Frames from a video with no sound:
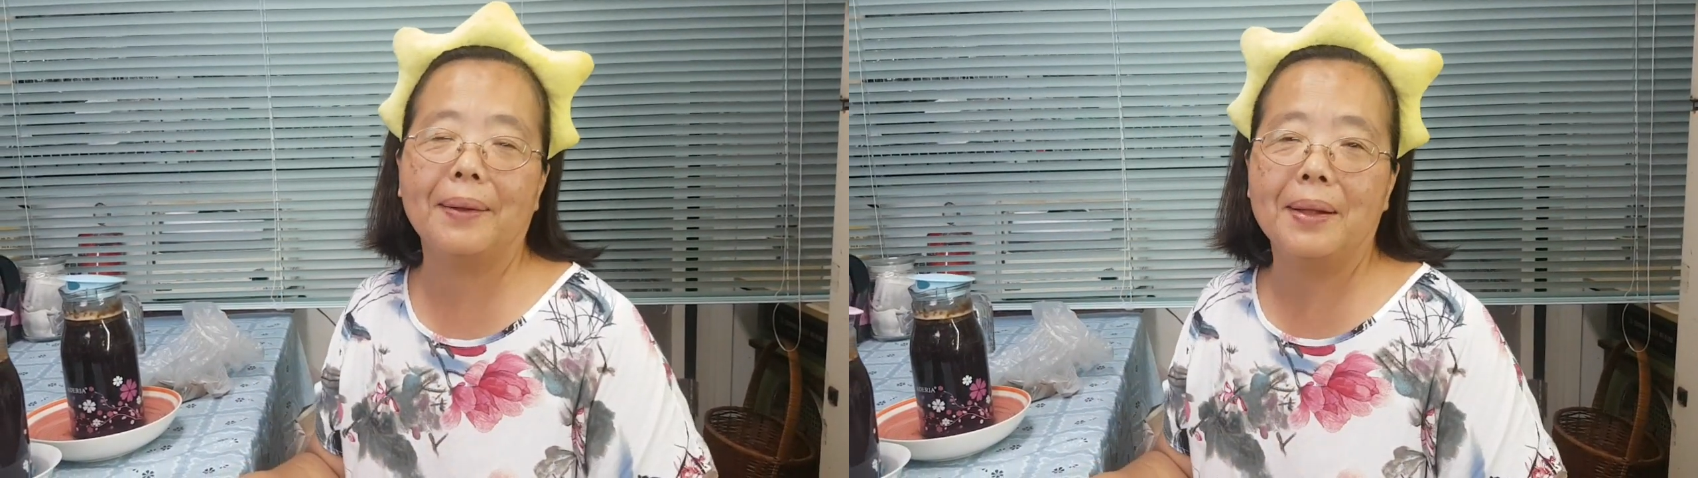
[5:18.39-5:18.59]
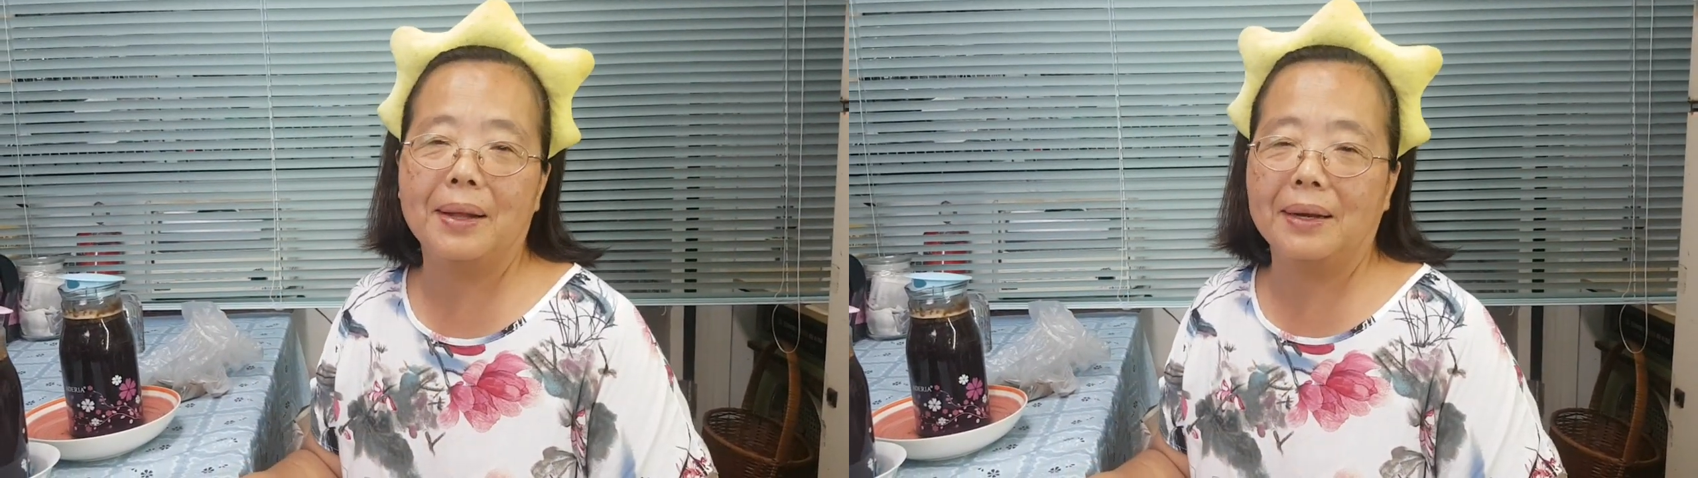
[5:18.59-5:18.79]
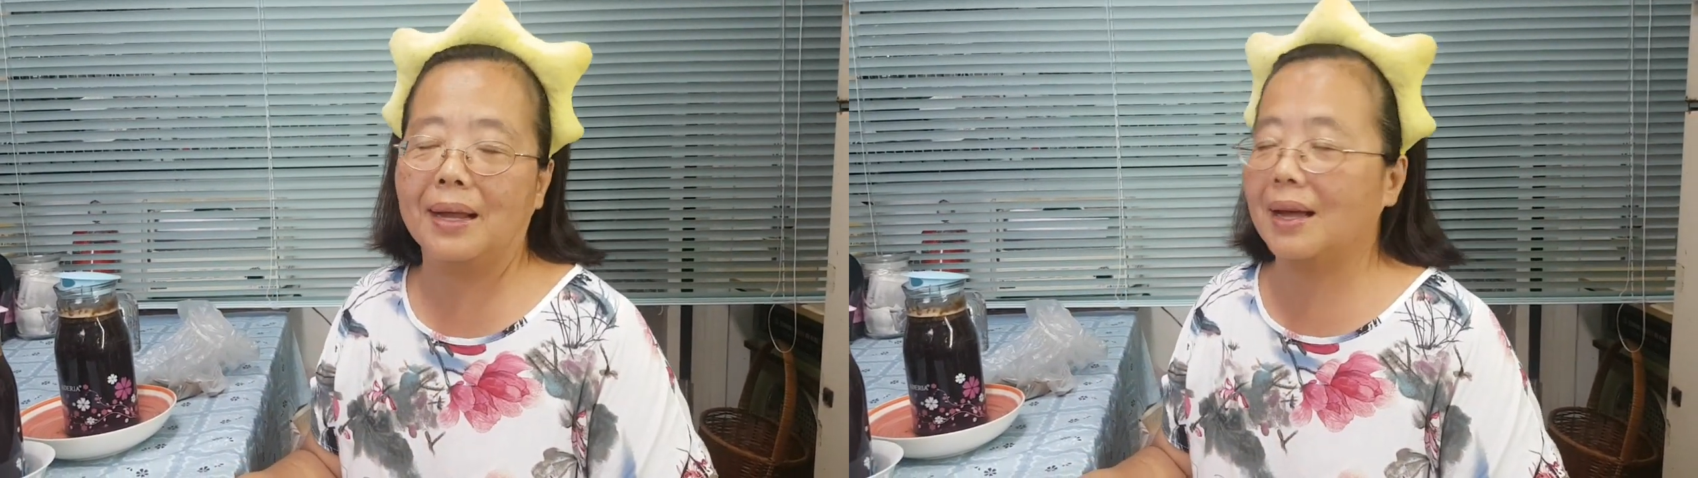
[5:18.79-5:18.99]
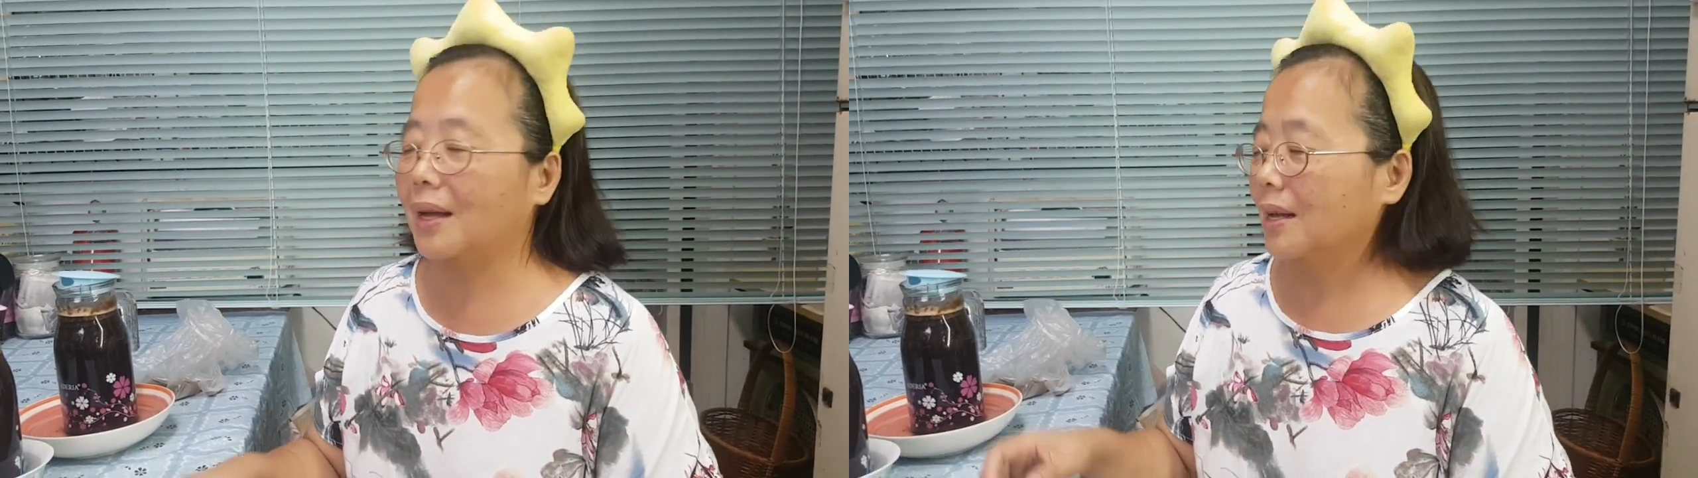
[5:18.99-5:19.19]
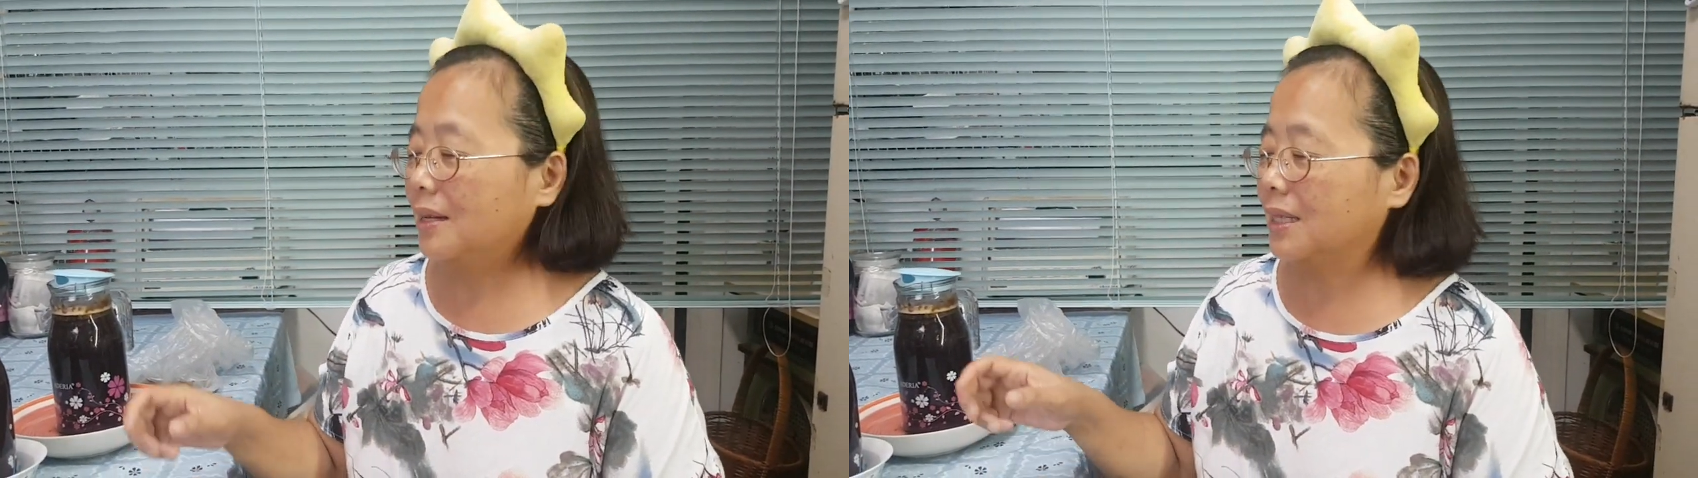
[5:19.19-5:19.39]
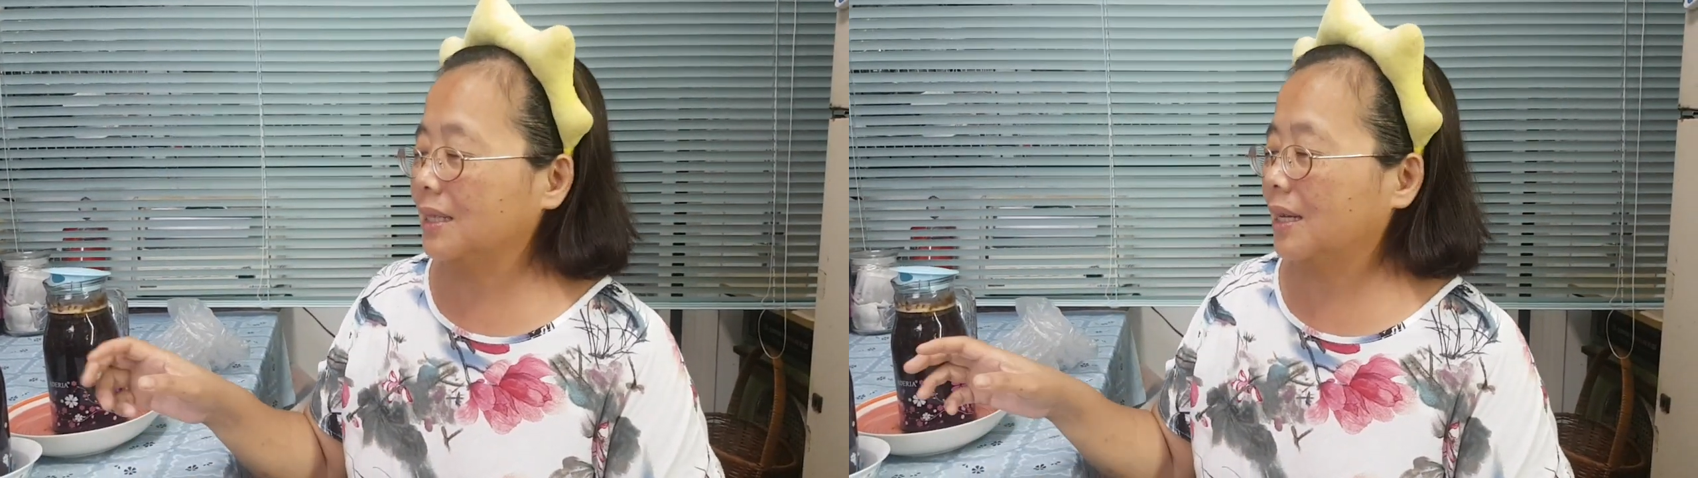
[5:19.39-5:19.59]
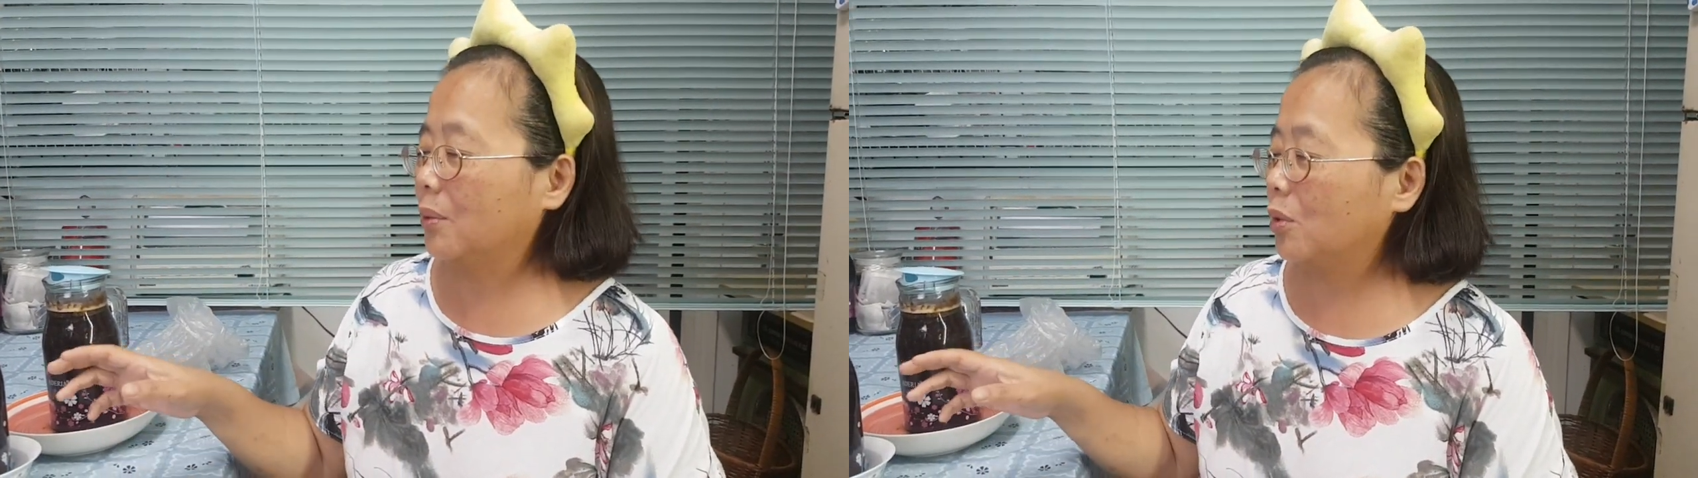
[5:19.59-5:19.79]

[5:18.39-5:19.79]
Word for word: 对。那现在